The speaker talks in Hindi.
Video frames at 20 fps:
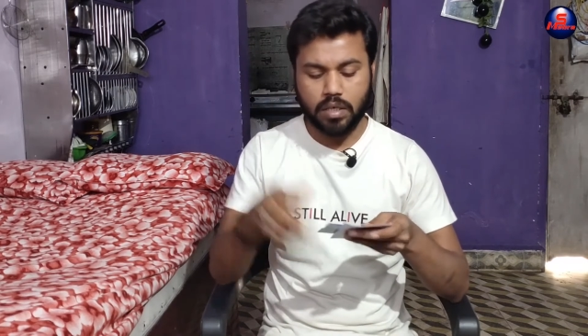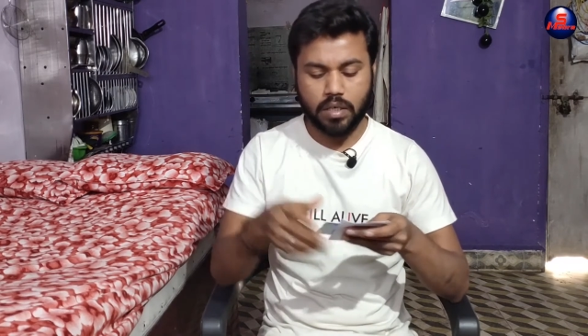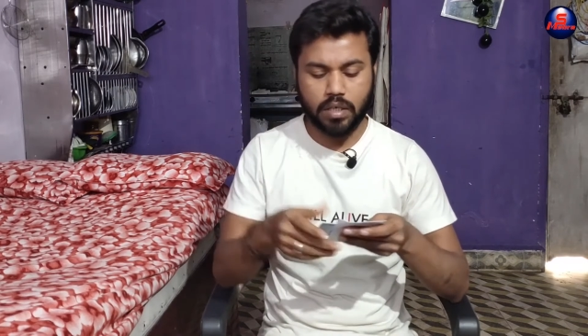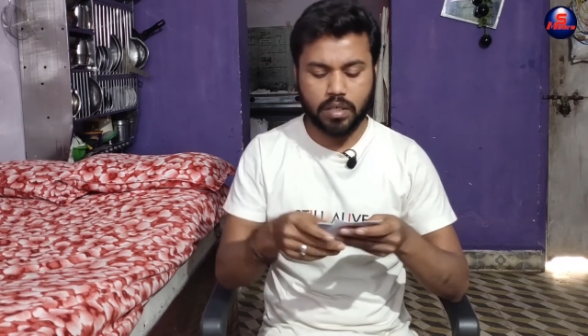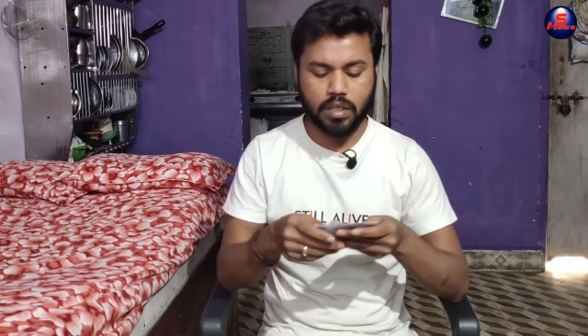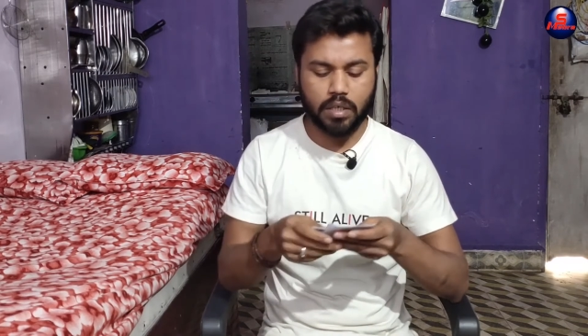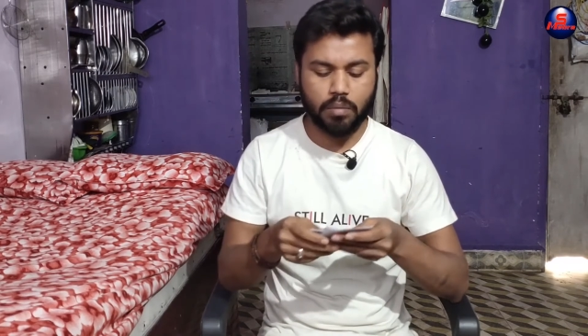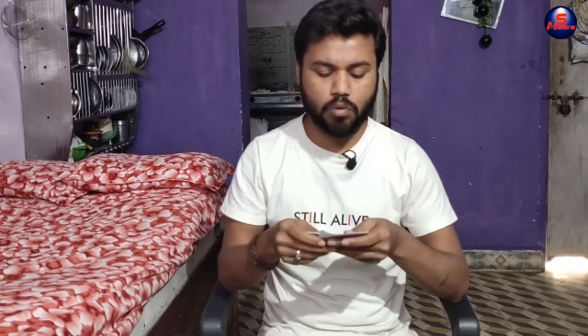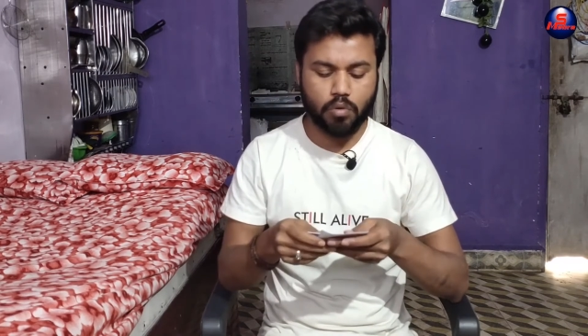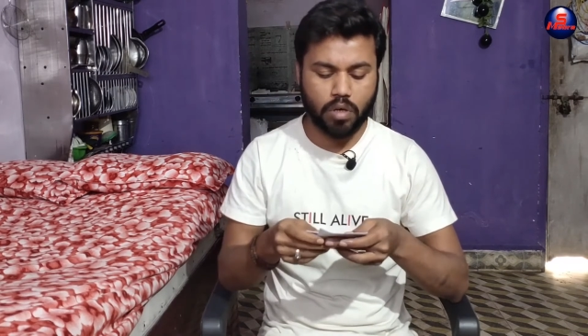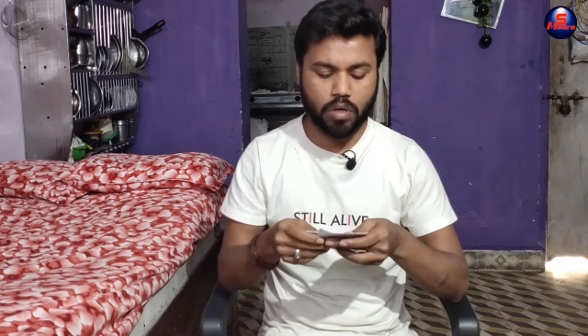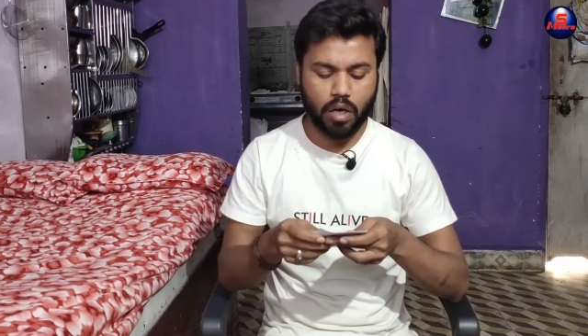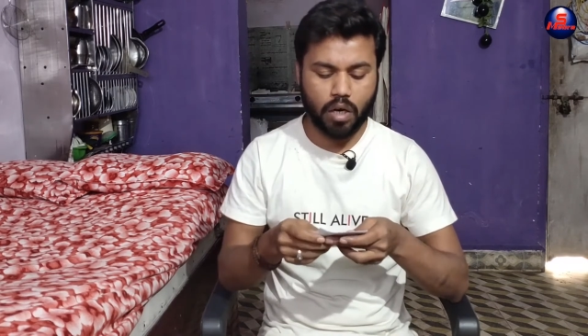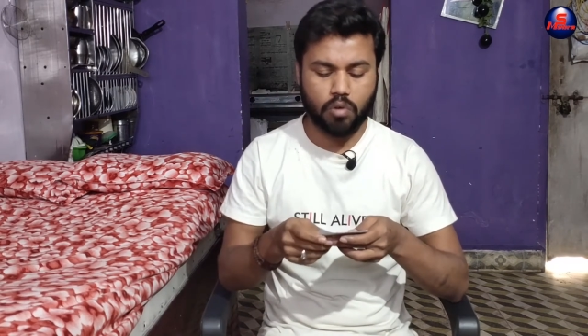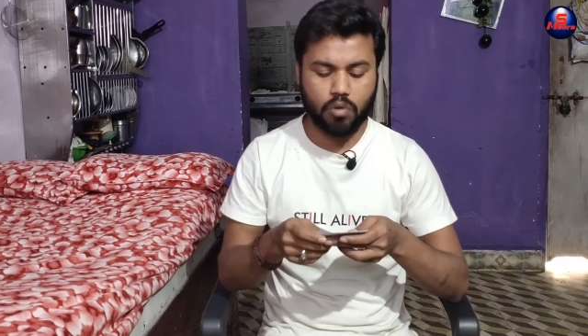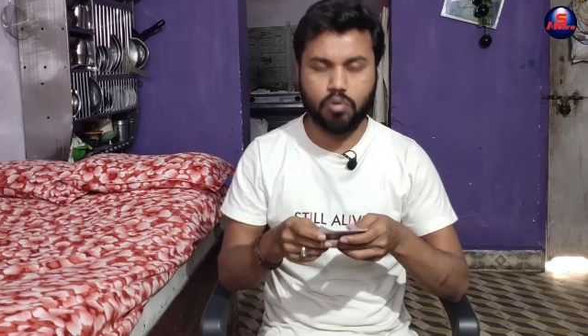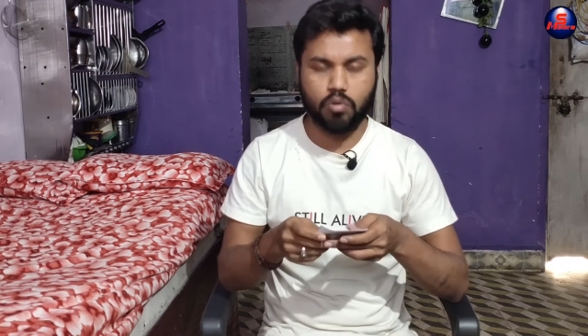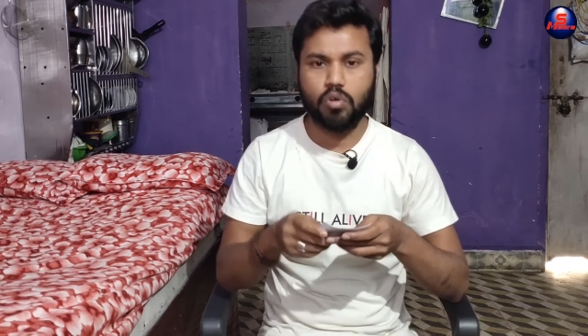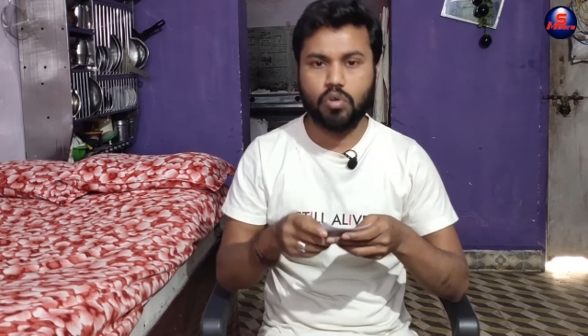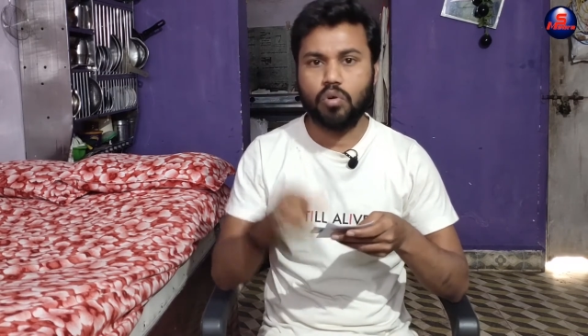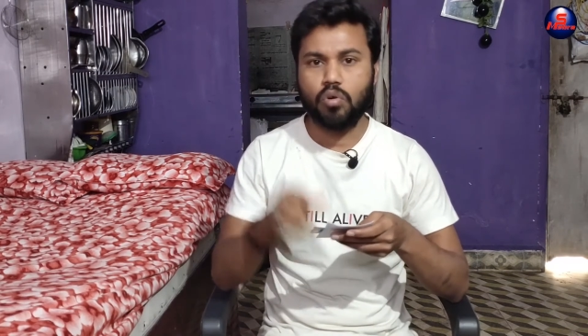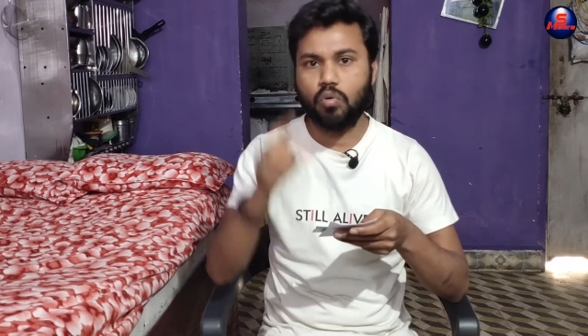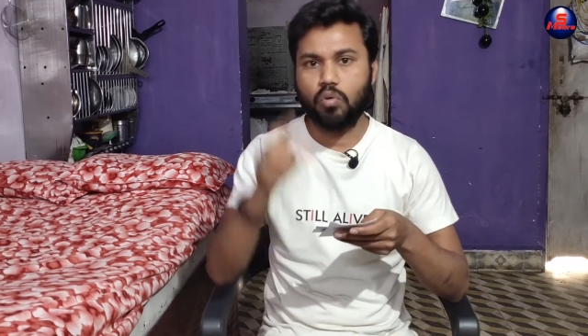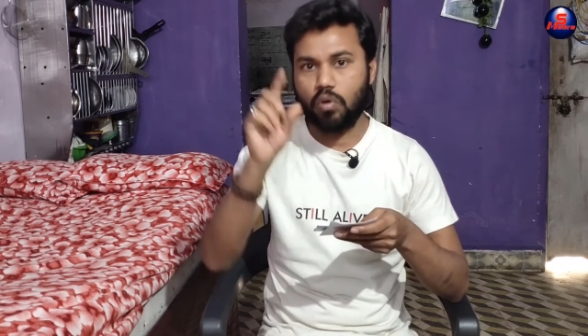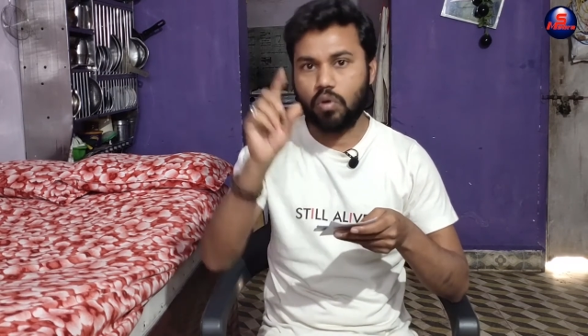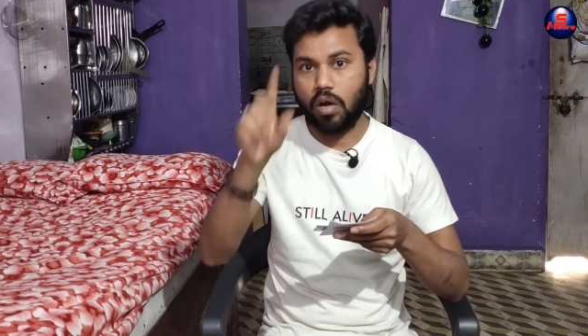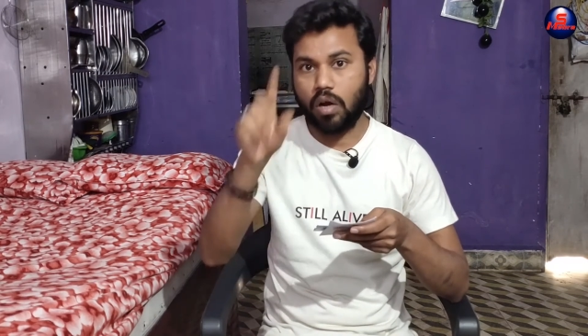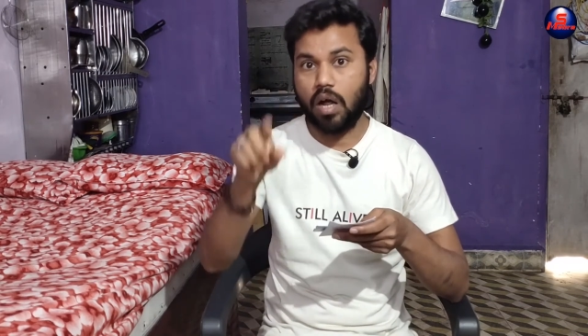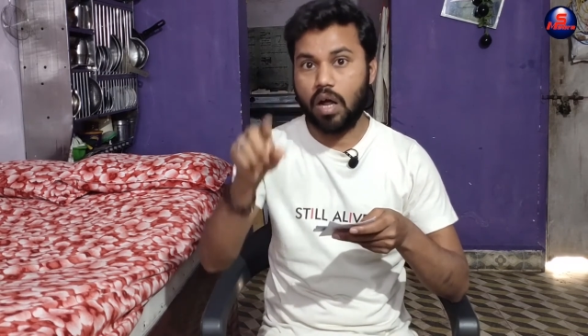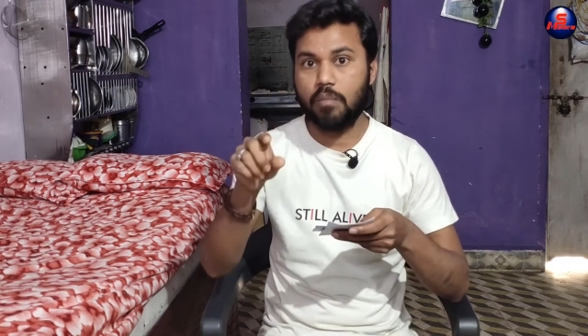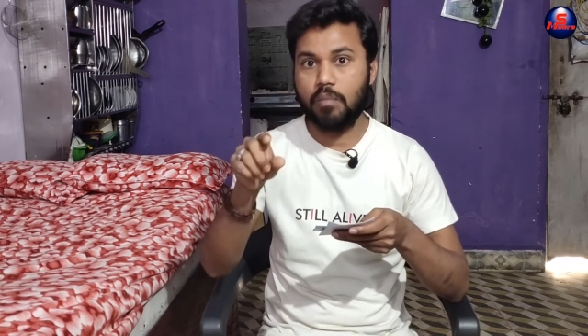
लिख के बोल रहा हूँ और